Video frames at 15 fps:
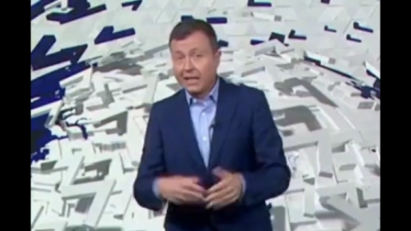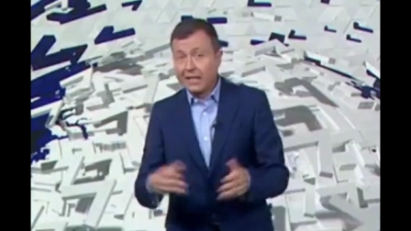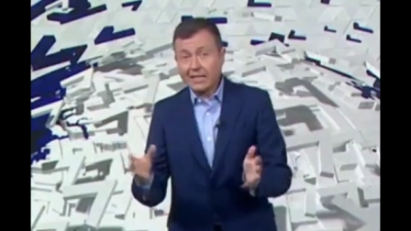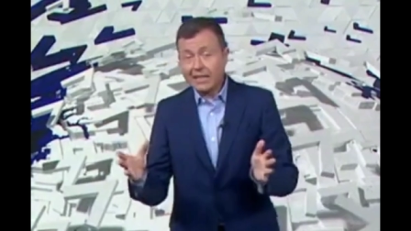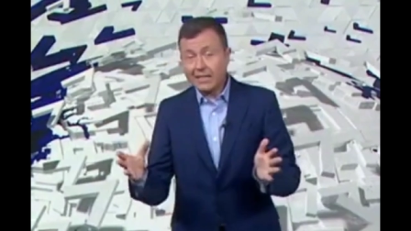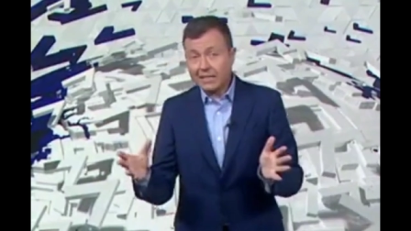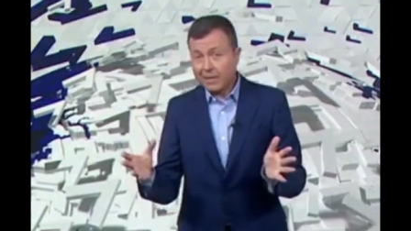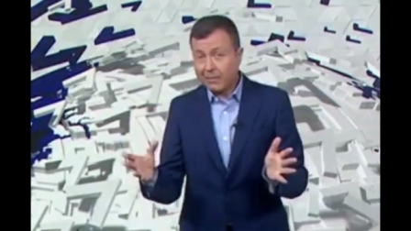
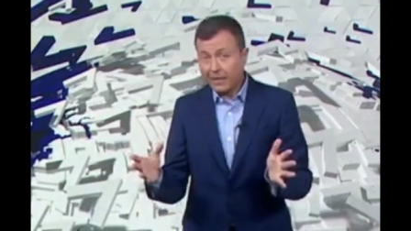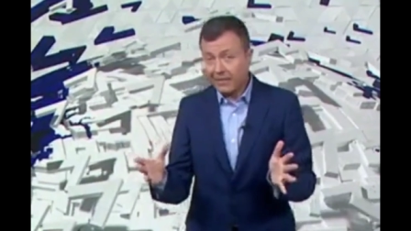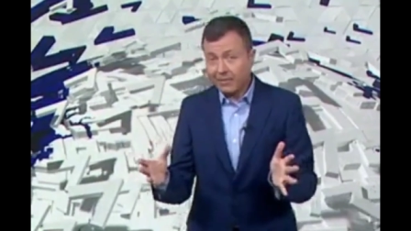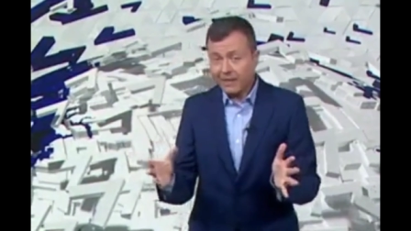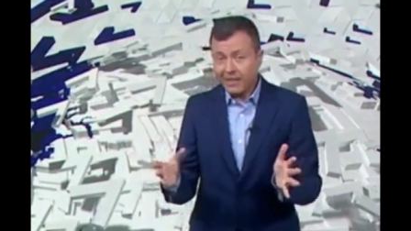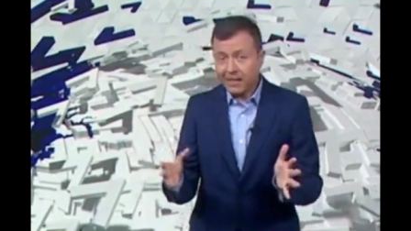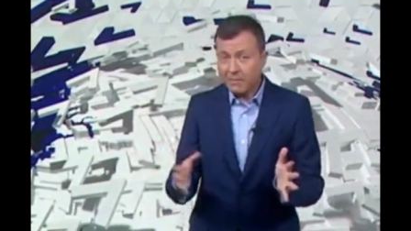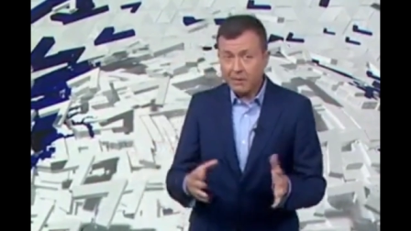Las canas
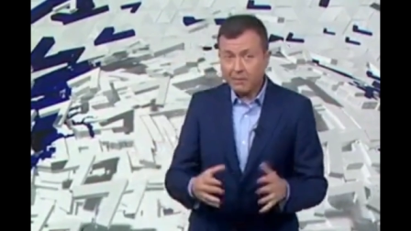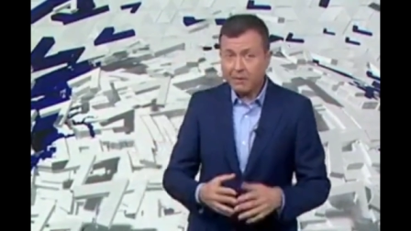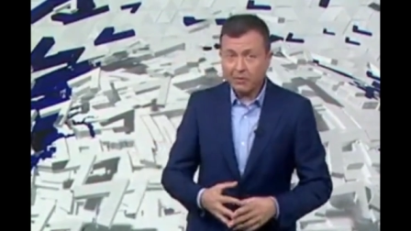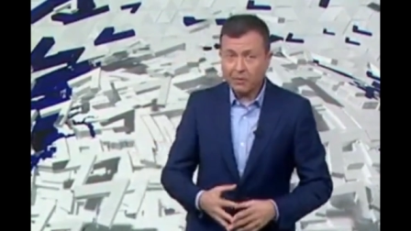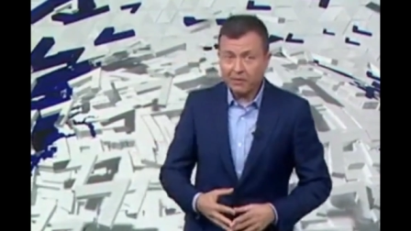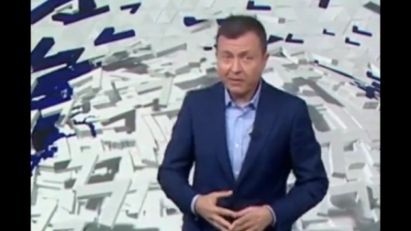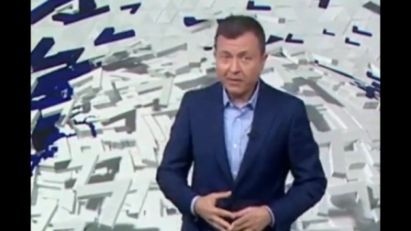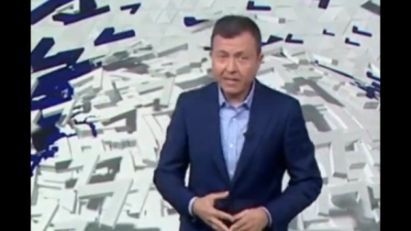aparecen a la misma
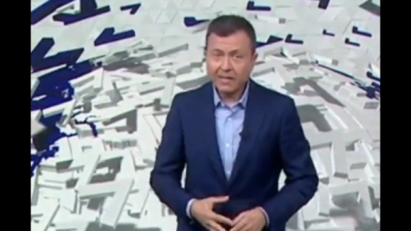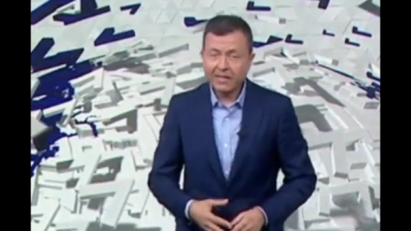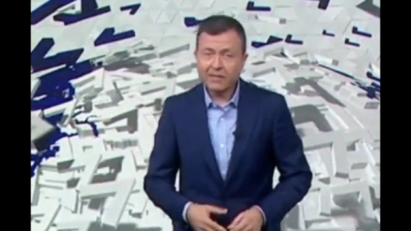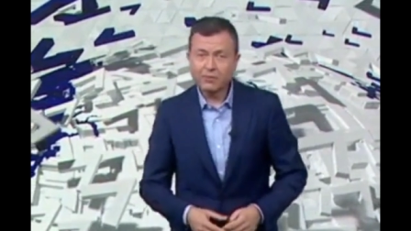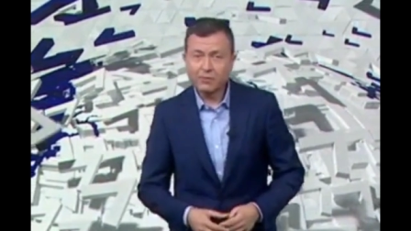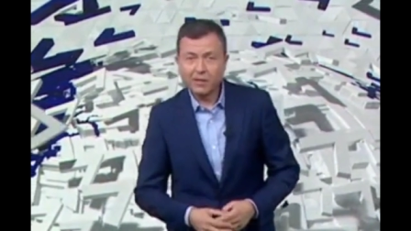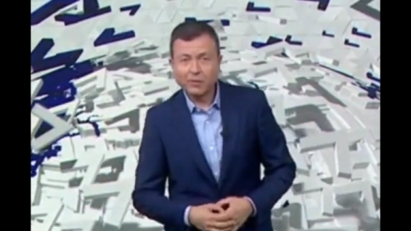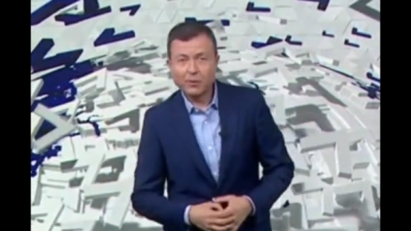velocidad que
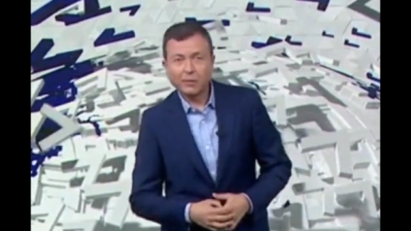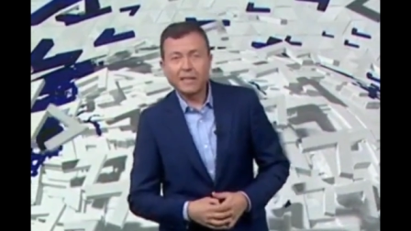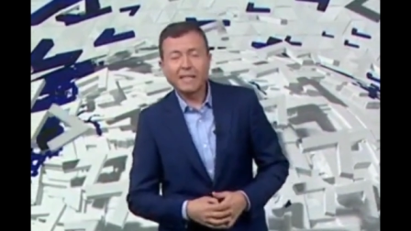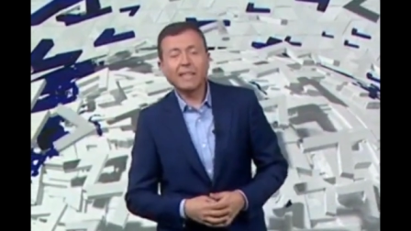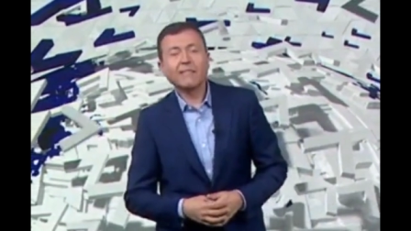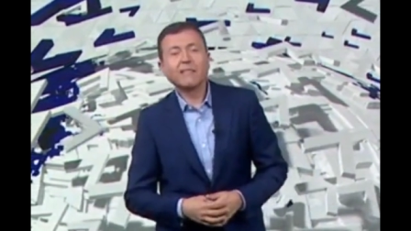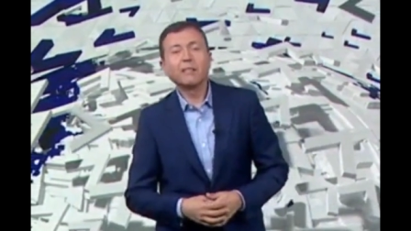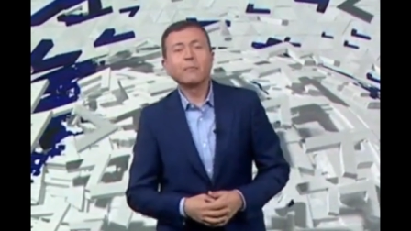las dudas
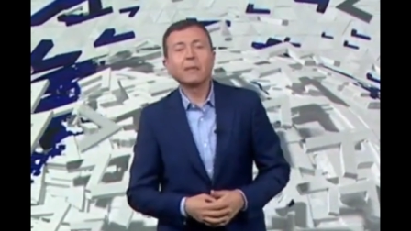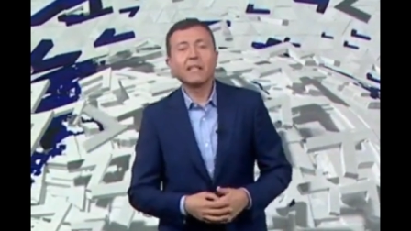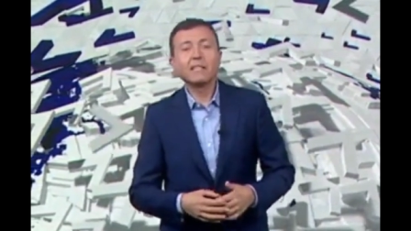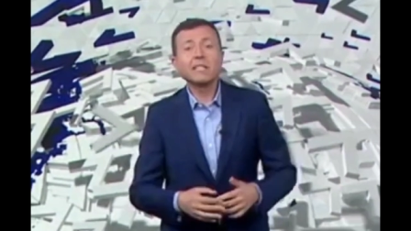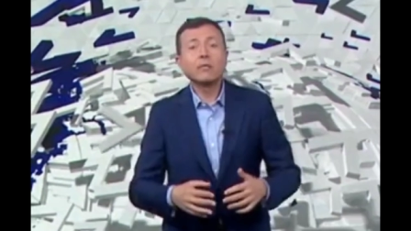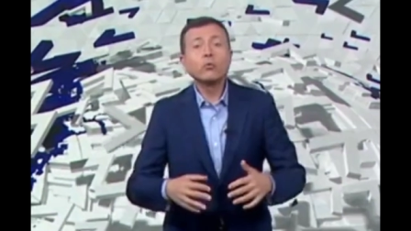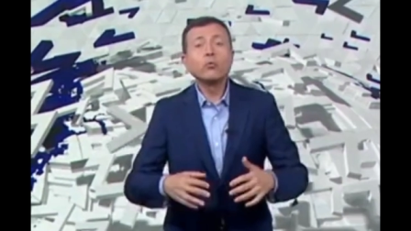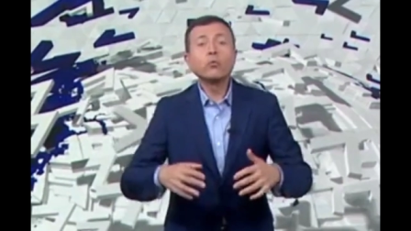sobre qué hacer
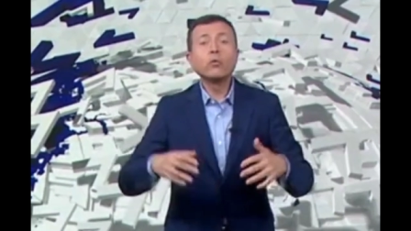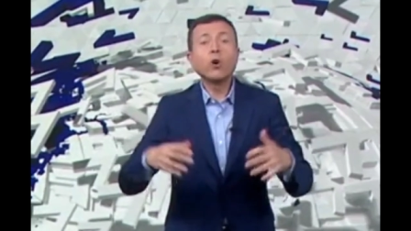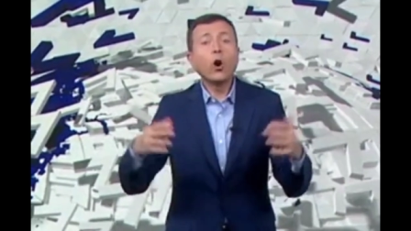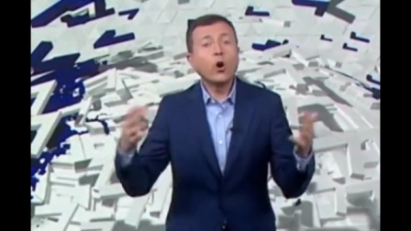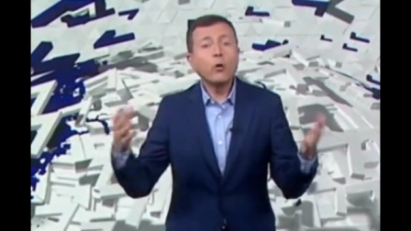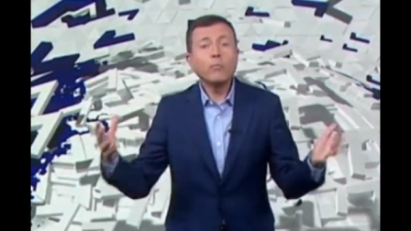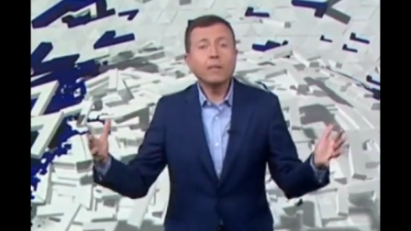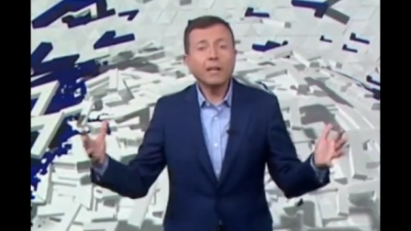para ser un
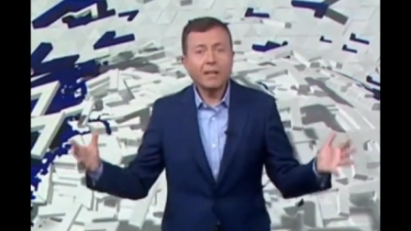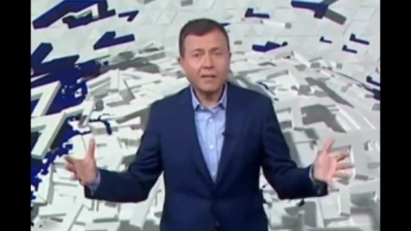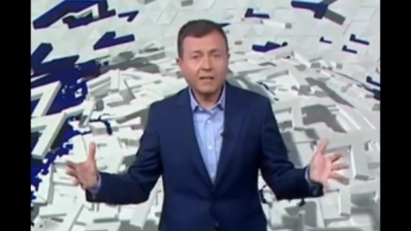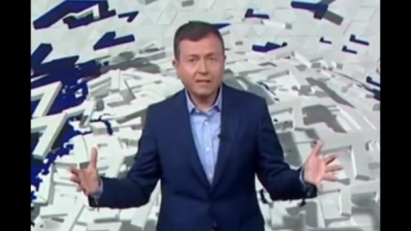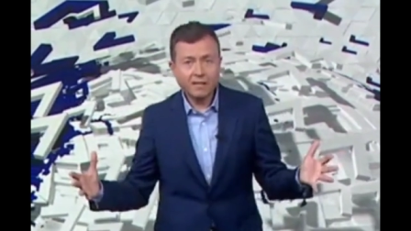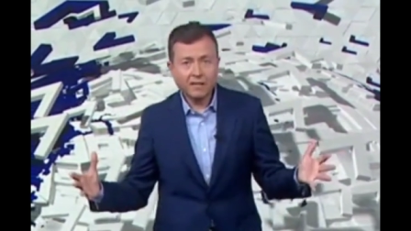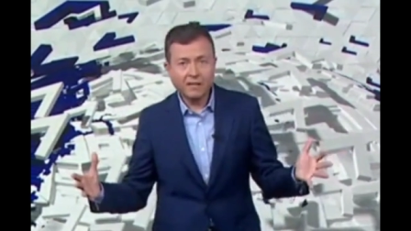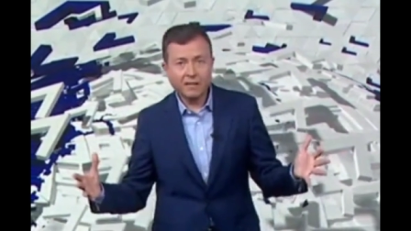hombre
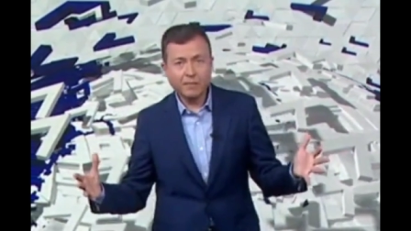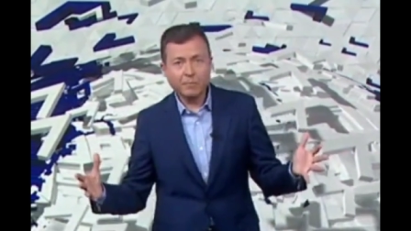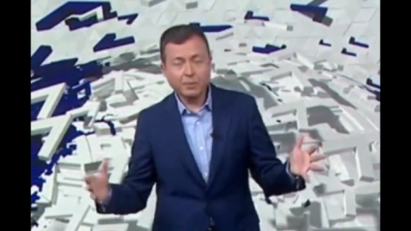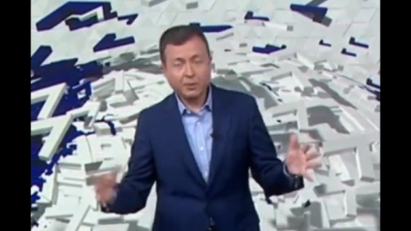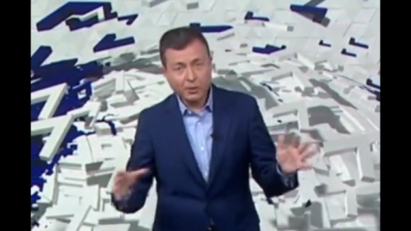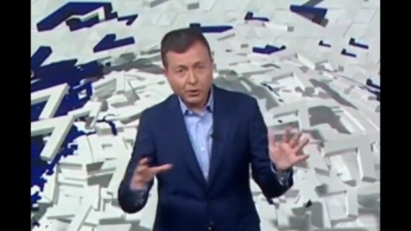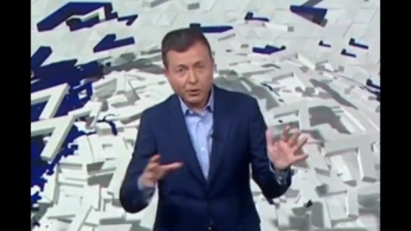de este tiempo,